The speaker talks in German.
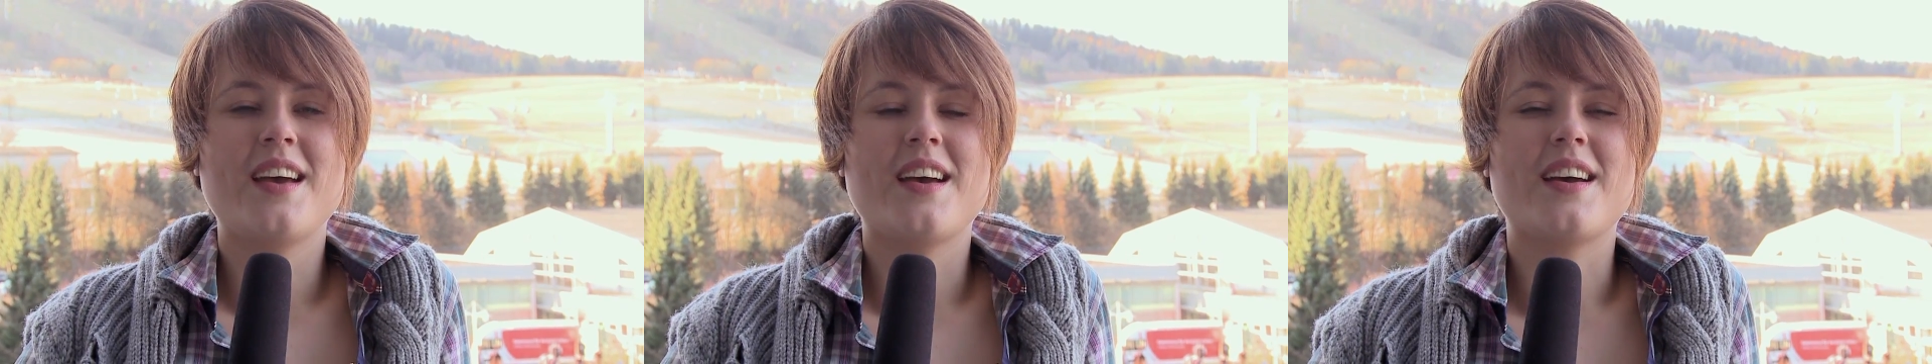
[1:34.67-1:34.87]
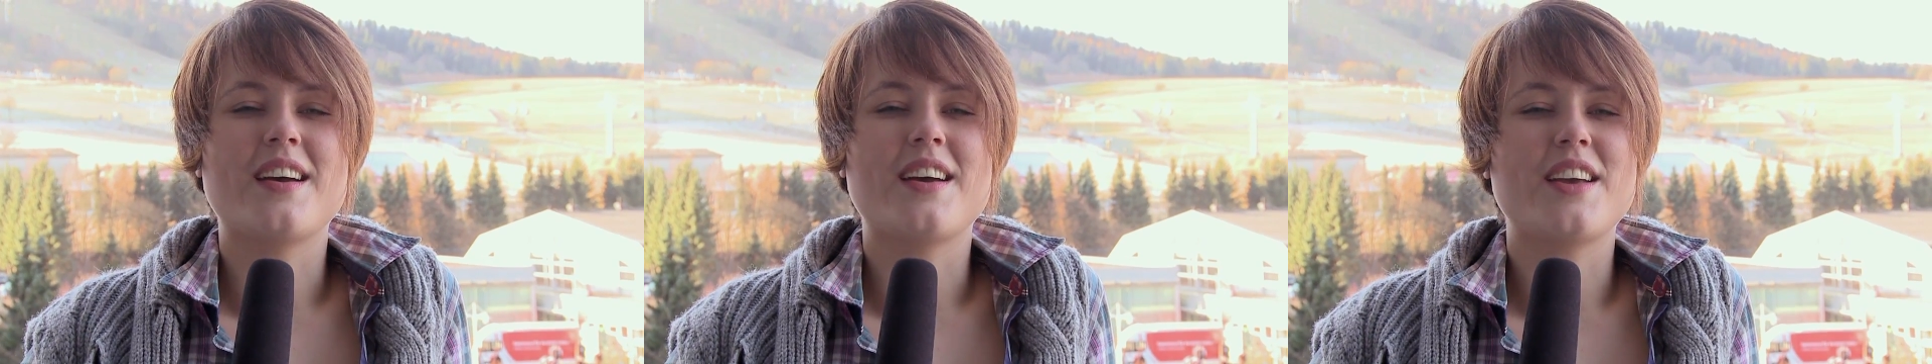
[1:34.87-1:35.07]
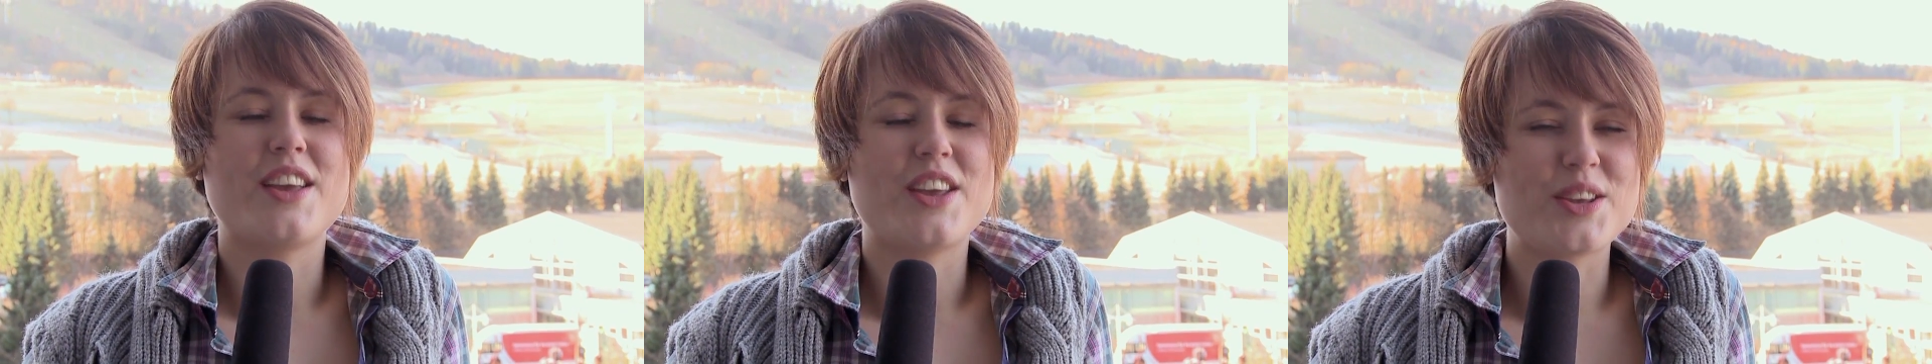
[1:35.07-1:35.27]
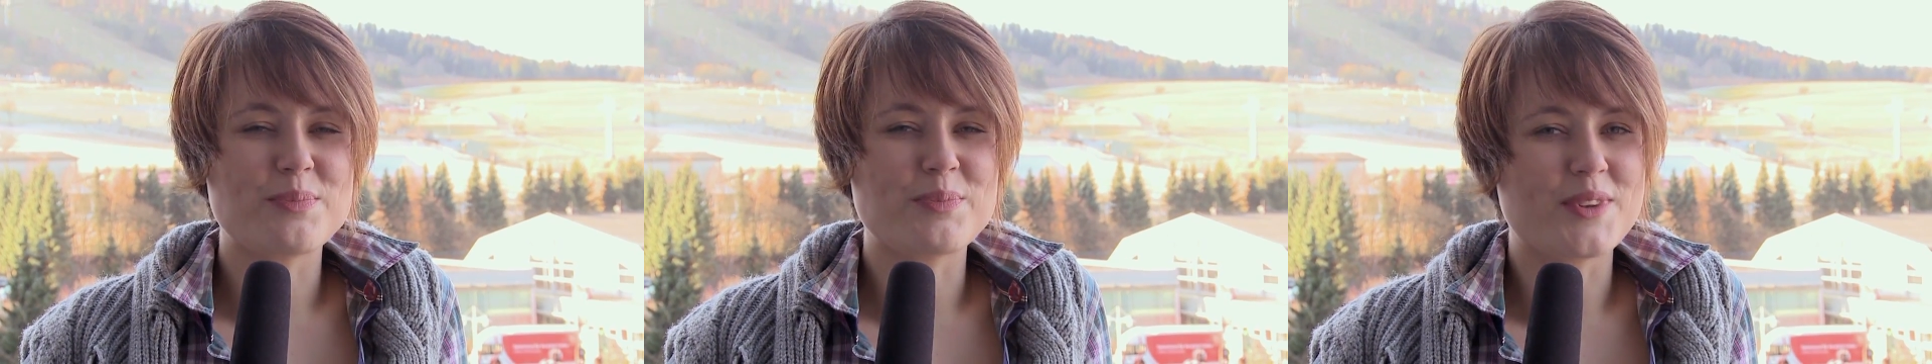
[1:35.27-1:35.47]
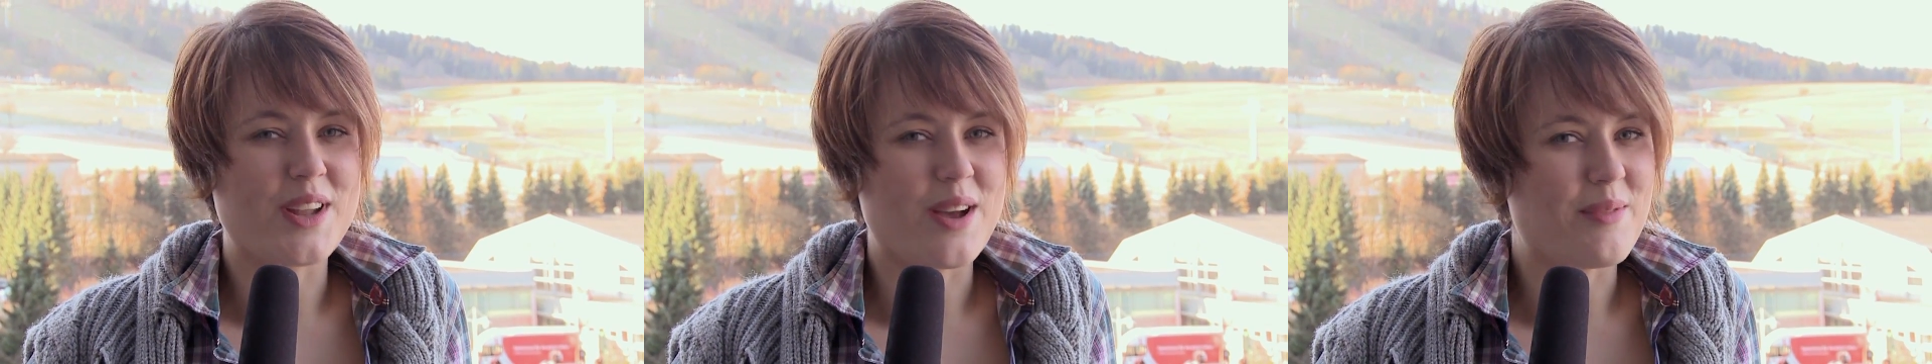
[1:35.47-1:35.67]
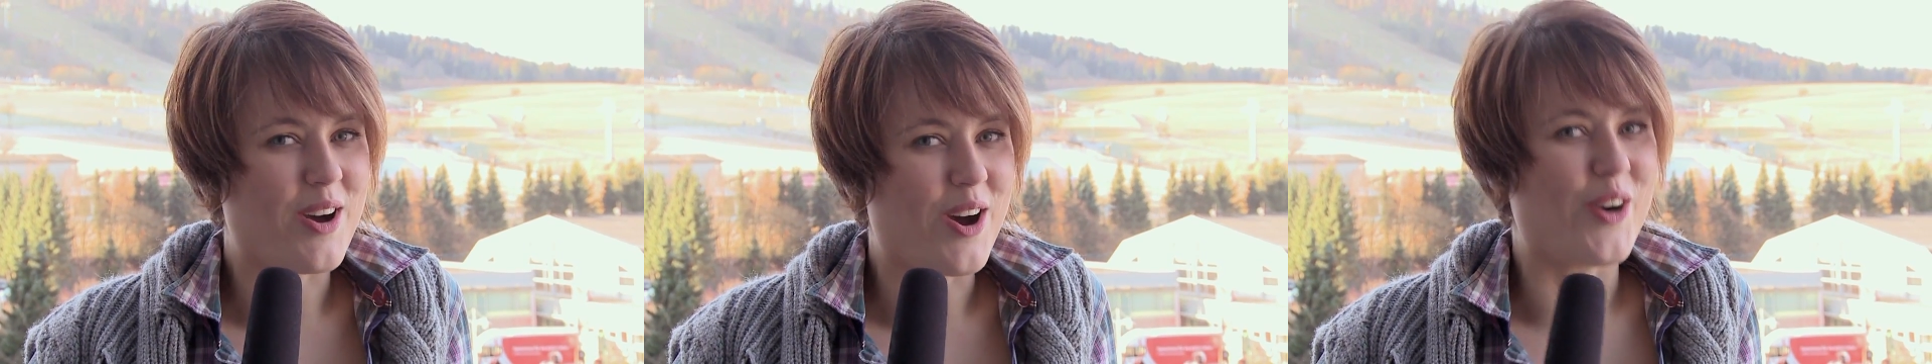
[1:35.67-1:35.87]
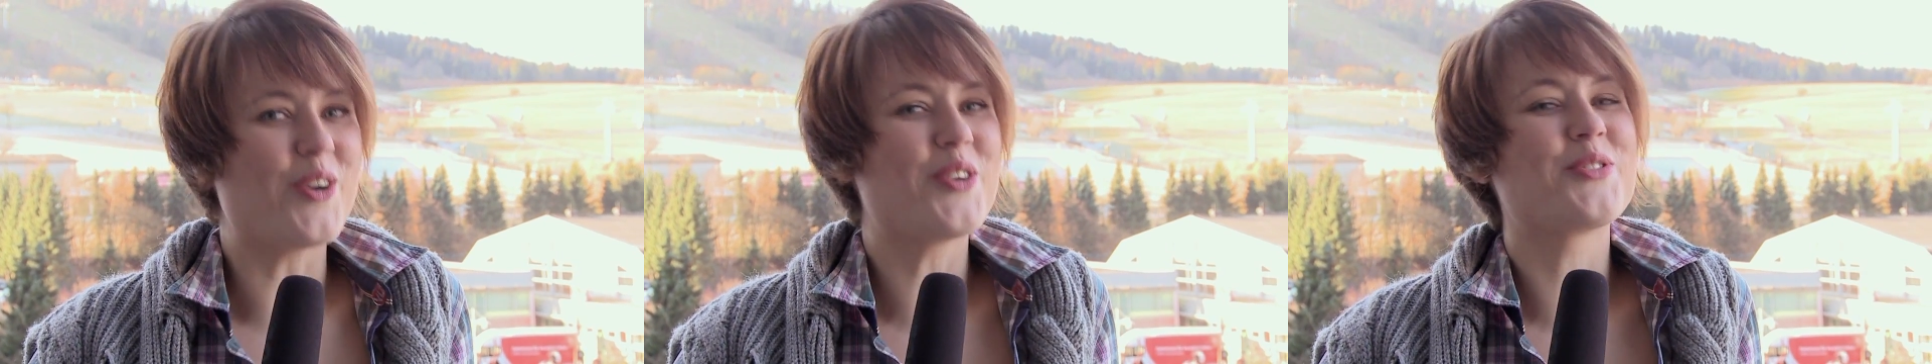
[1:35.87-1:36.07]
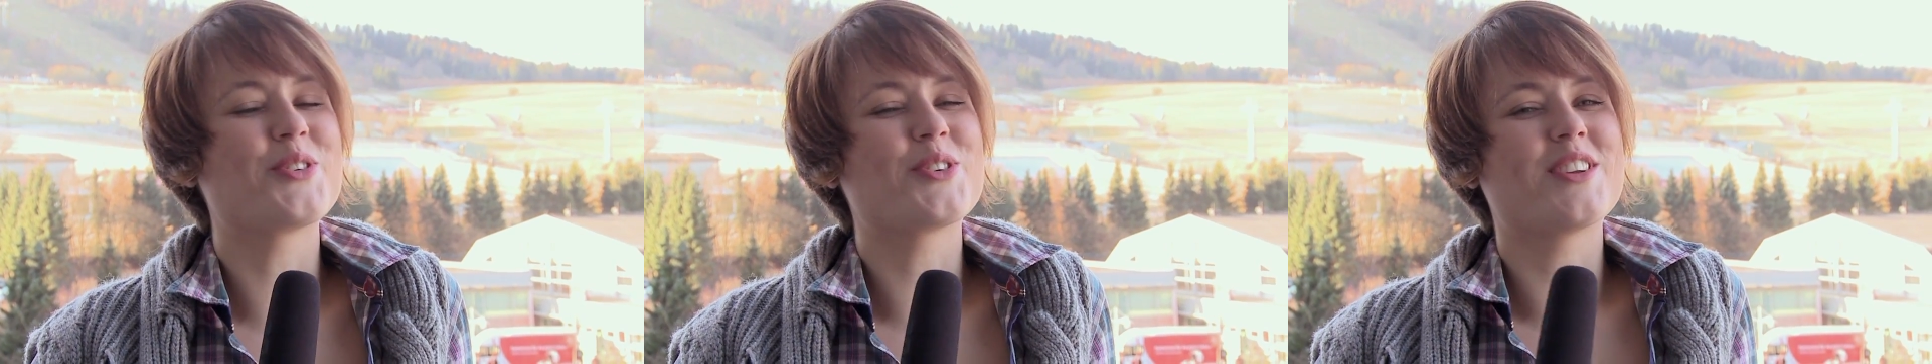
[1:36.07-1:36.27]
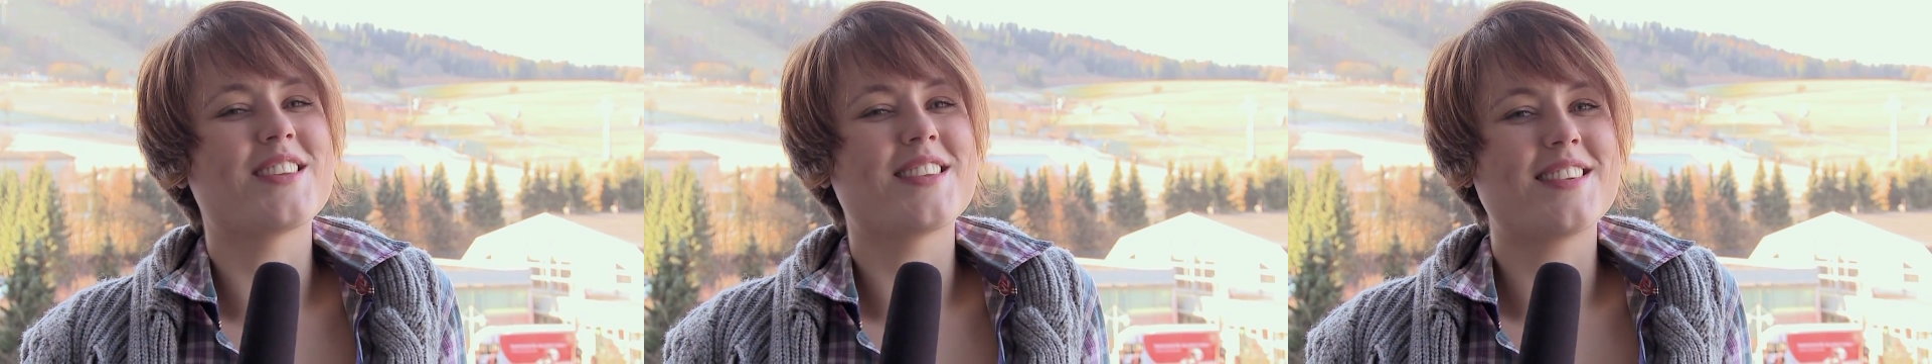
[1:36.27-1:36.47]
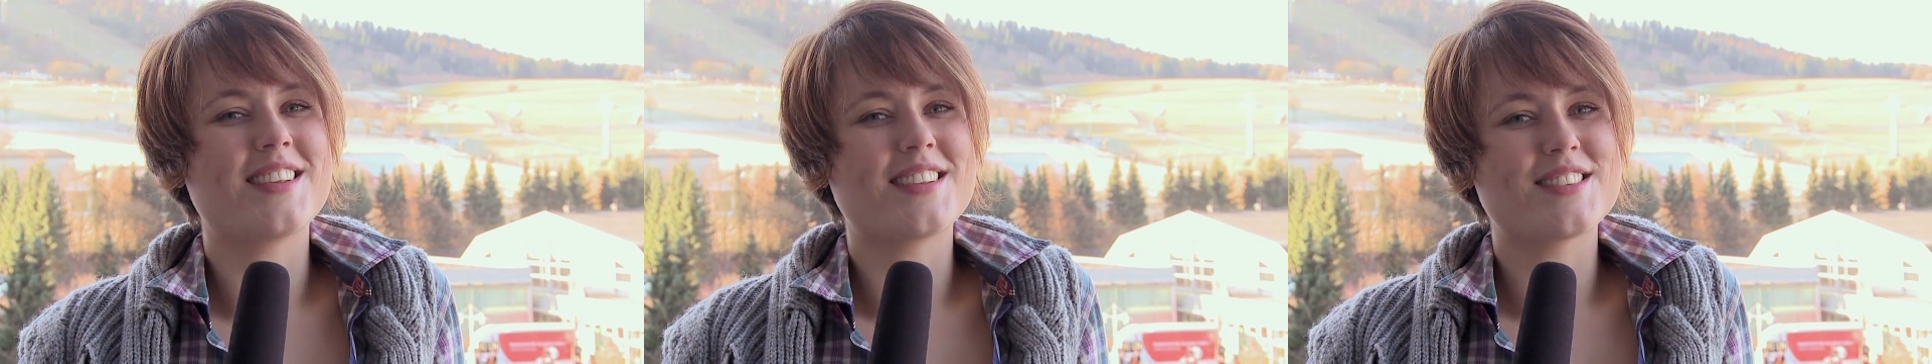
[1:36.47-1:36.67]
Äh, ich bin aber auch froh,
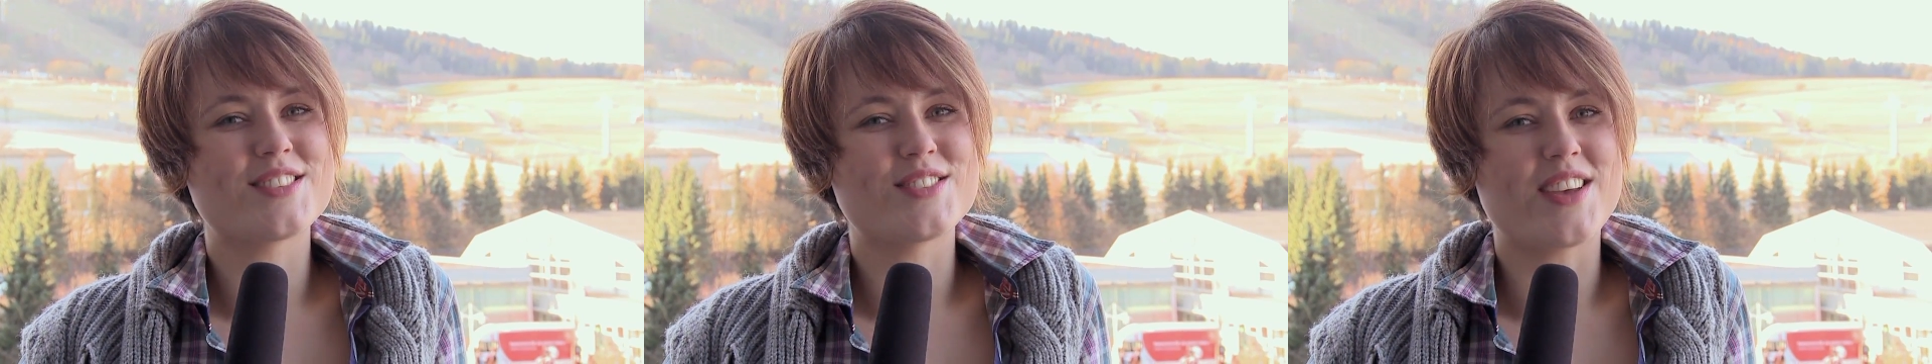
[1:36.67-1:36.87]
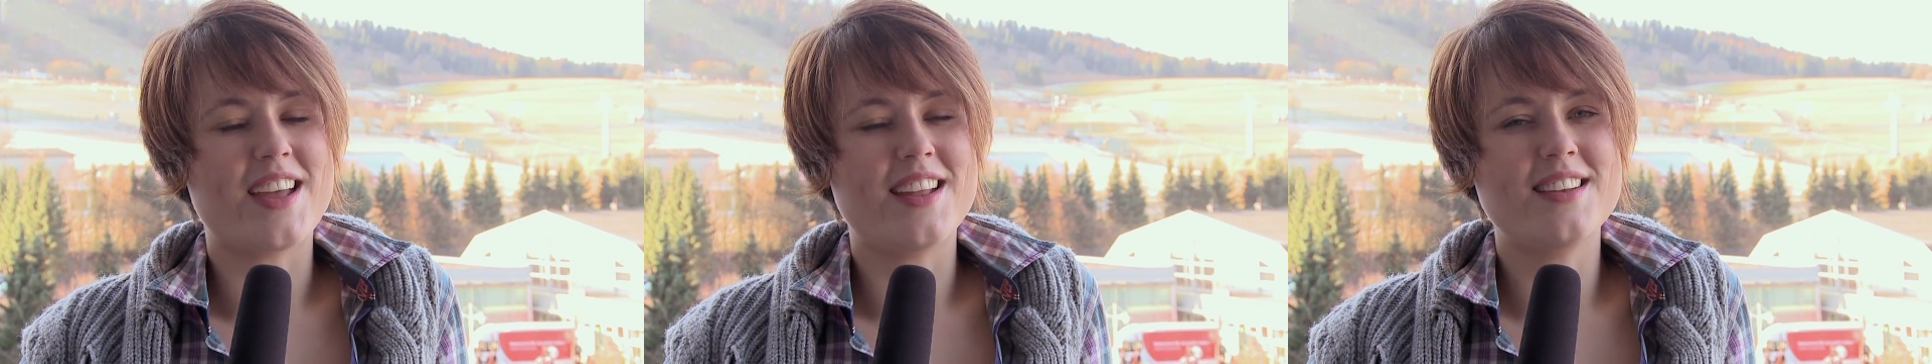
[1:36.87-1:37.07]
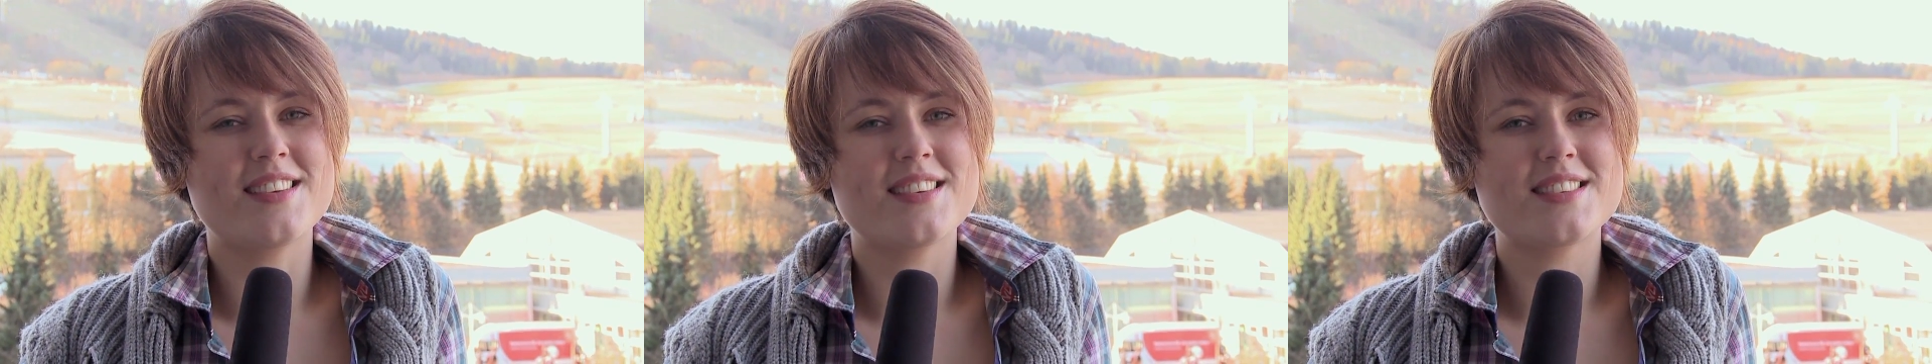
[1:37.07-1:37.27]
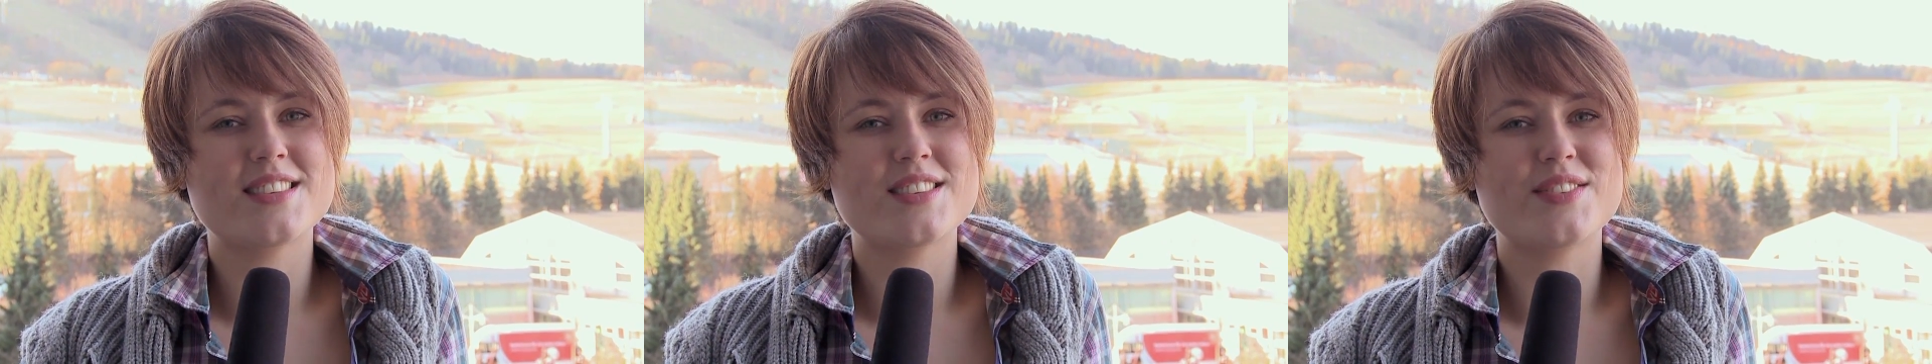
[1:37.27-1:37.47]
dass es jetzt zu Ende ist,